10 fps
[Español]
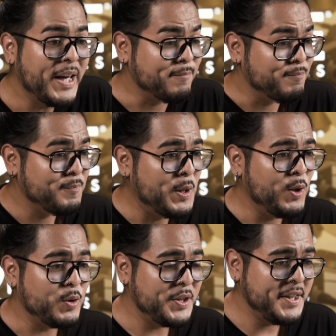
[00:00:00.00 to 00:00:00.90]
Ok,
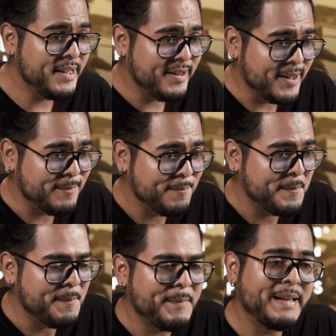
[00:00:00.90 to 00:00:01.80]
lo siguiente
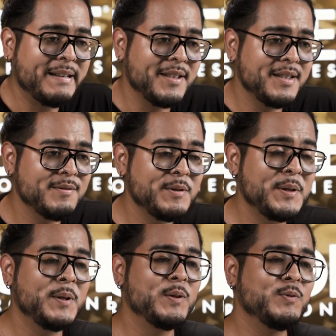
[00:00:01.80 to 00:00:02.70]
van a ser
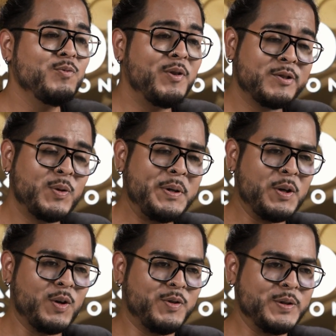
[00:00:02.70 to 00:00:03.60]
nuestros
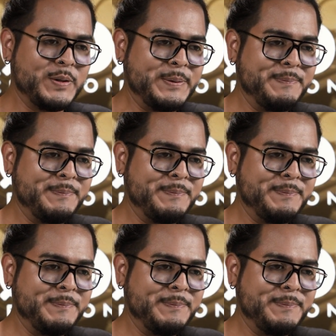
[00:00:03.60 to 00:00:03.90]
micrófonos.